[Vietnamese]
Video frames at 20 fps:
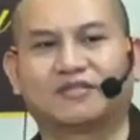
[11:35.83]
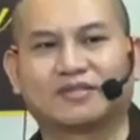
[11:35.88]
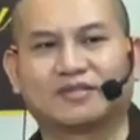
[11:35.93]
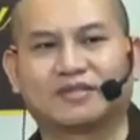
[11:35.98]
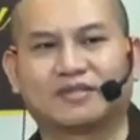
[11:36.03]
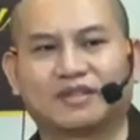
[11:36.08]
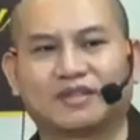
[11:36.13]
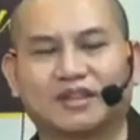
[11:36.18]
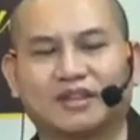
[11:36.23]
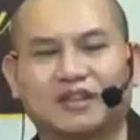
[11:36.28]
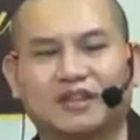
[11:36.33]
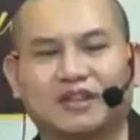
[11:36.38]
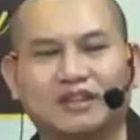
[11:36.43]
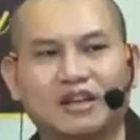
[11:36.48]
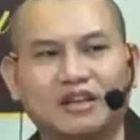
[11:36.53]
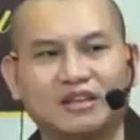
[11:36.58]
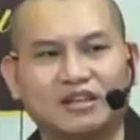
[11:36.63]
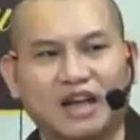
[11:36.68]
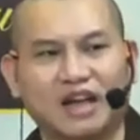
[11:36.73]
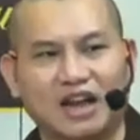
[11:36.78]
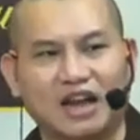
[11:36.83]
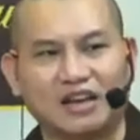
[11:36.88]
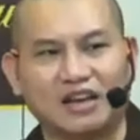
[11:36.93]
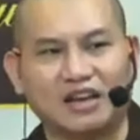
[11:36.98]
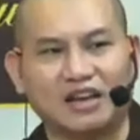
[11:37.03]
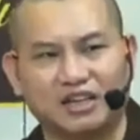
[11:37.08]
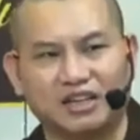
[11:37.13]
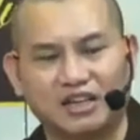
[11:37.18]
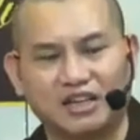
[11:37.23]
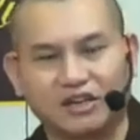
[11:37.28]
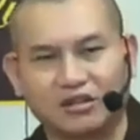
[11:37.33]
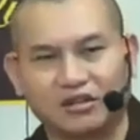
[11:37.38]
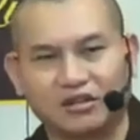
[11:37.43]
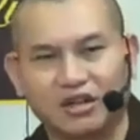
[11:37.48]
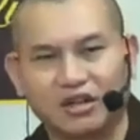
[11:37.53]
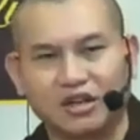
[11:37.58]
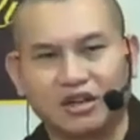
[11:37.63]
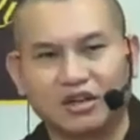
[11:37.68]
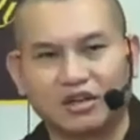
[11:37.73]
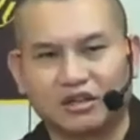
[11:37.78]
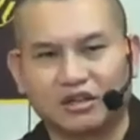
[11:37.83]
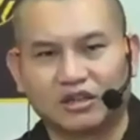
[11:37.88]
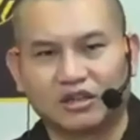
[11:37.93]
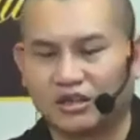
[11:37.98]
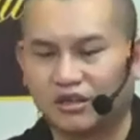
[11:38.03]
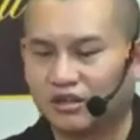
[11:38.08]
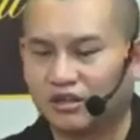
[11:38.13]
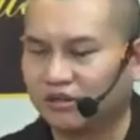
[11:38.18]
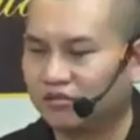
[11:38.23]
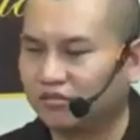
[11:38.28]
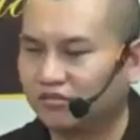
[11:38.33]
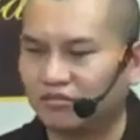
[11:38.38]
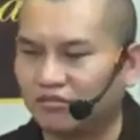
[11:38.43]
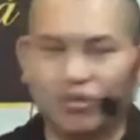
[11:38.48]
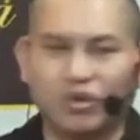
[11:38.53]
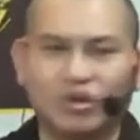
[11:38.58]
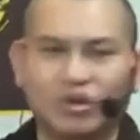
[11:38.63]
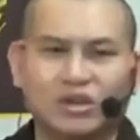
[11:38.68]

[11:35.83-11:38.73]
thì tất cả những gì thì muốn